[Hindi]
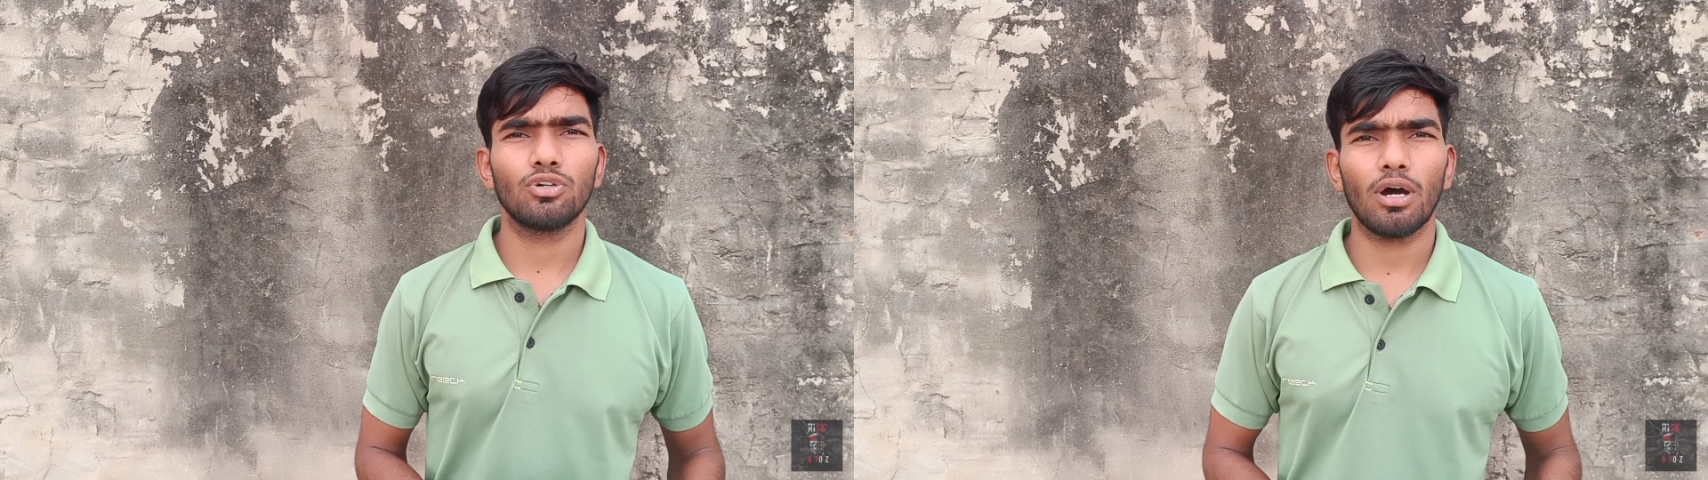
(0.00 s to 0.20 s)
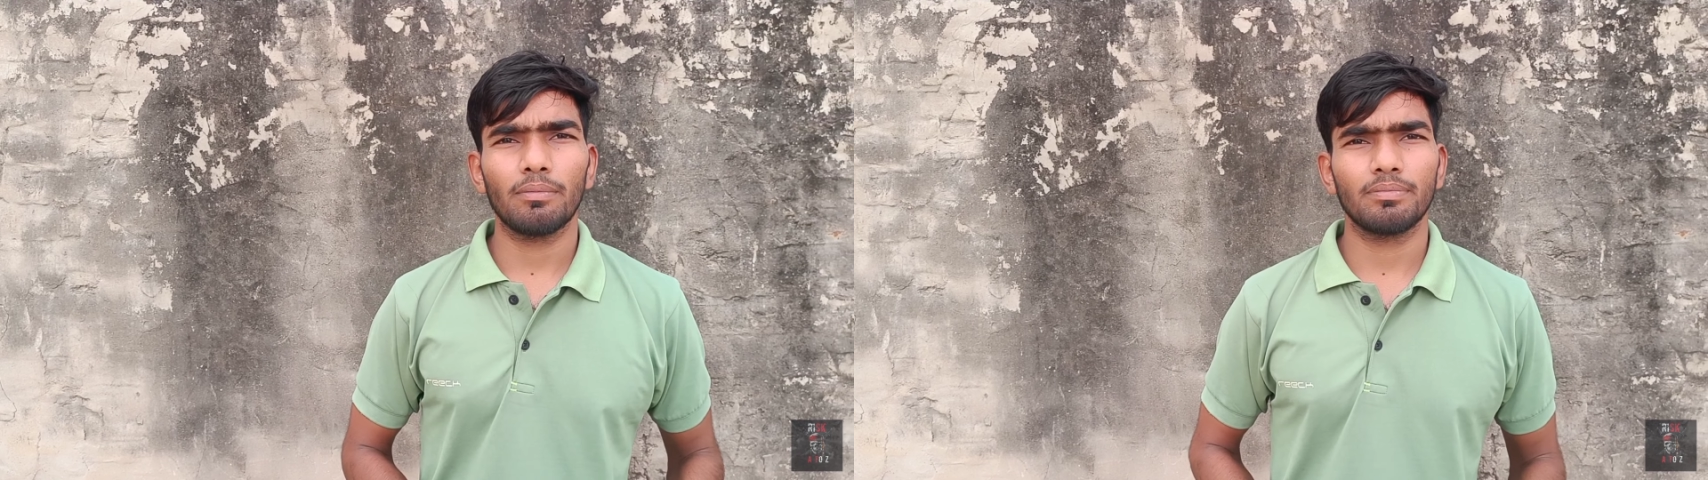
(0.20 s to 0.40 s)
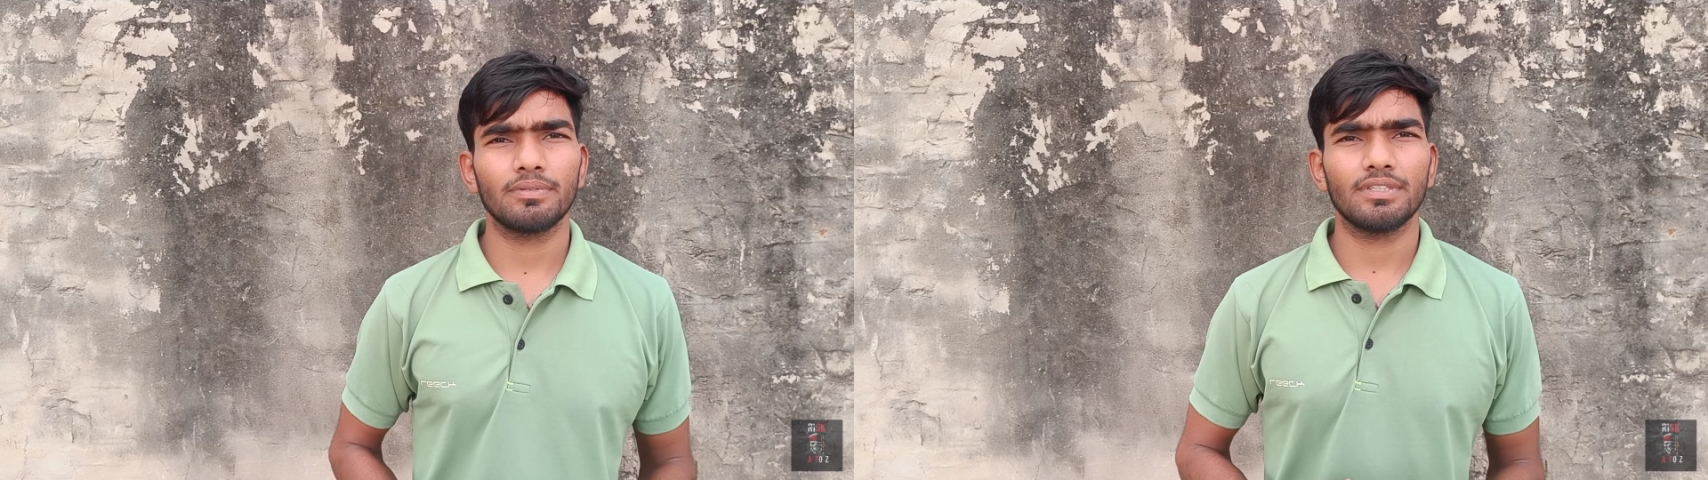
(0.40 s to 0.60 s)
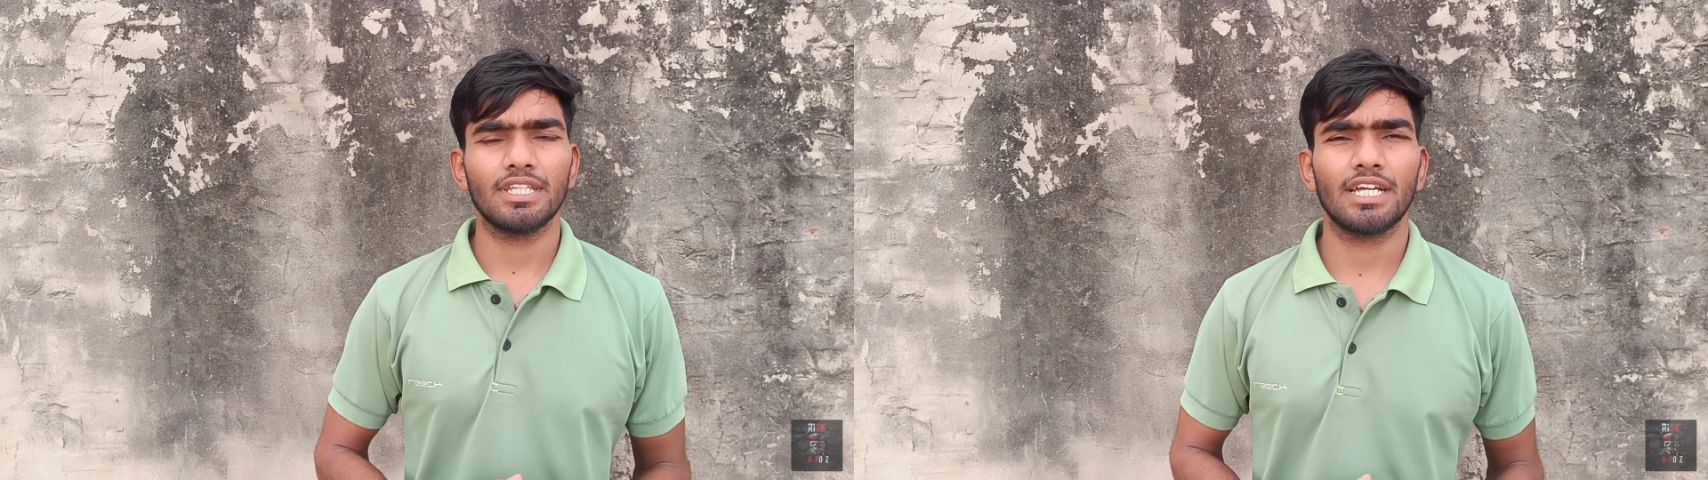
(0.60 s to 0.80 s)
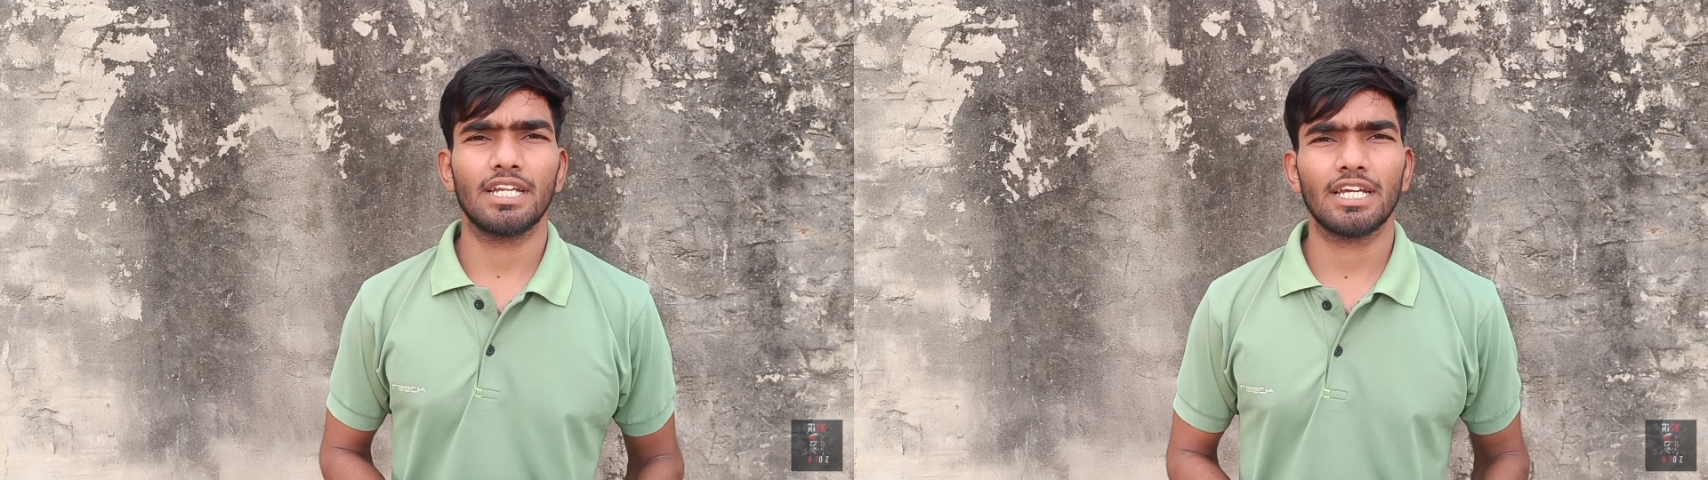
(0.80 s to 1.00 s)
देखने के
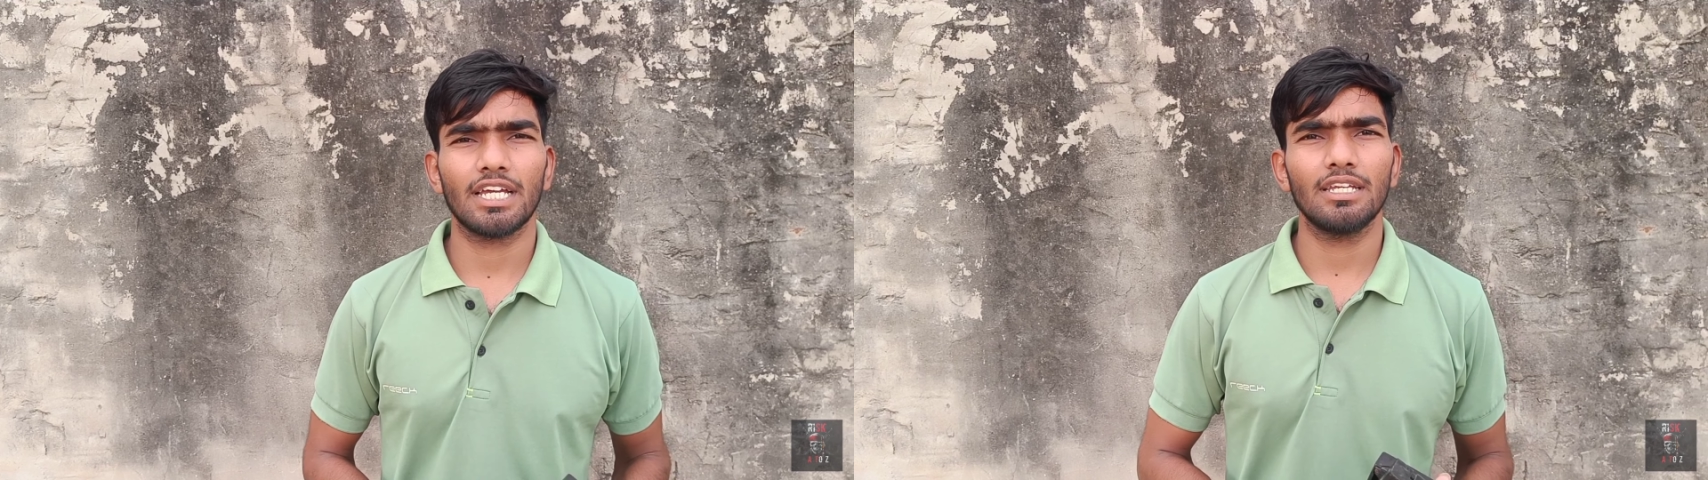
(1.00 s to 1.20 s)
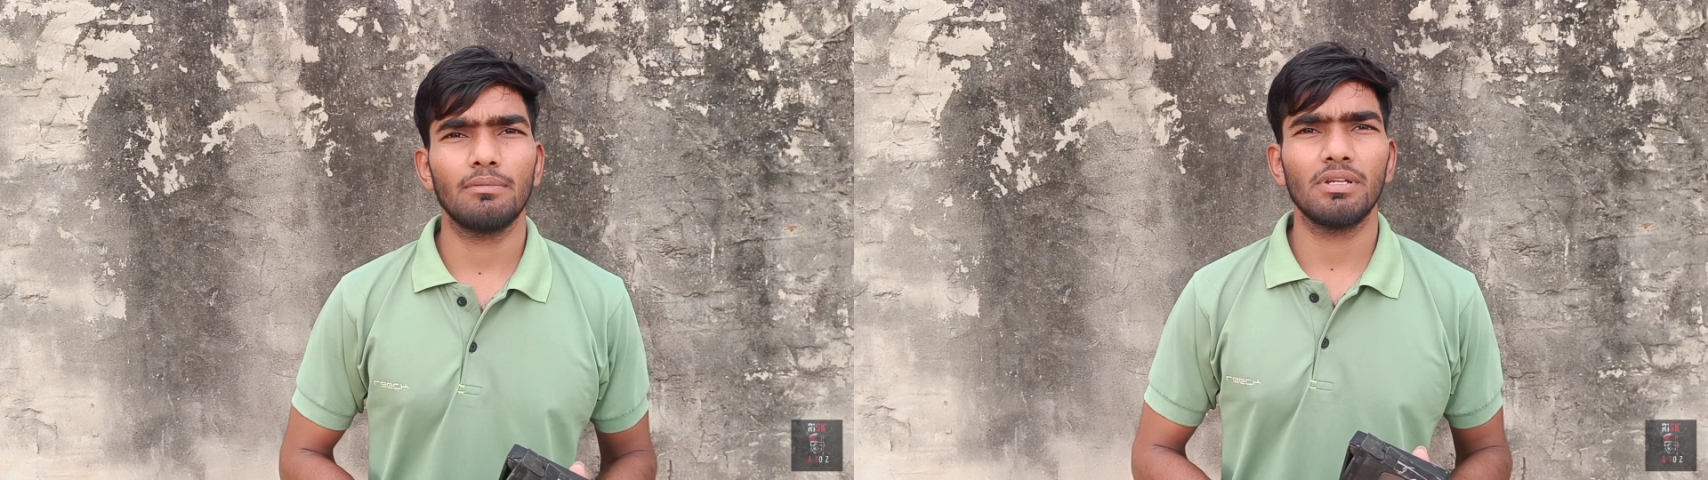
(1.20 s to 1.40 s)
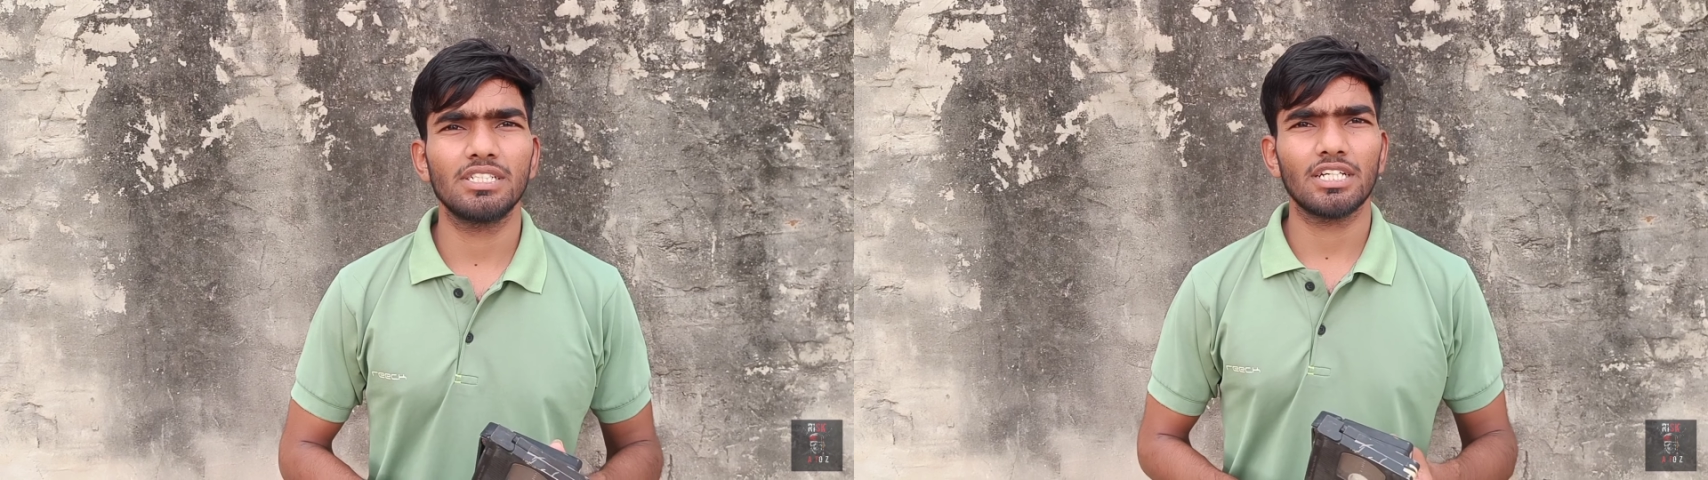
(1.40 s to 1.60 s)
लिए मिल जाती थी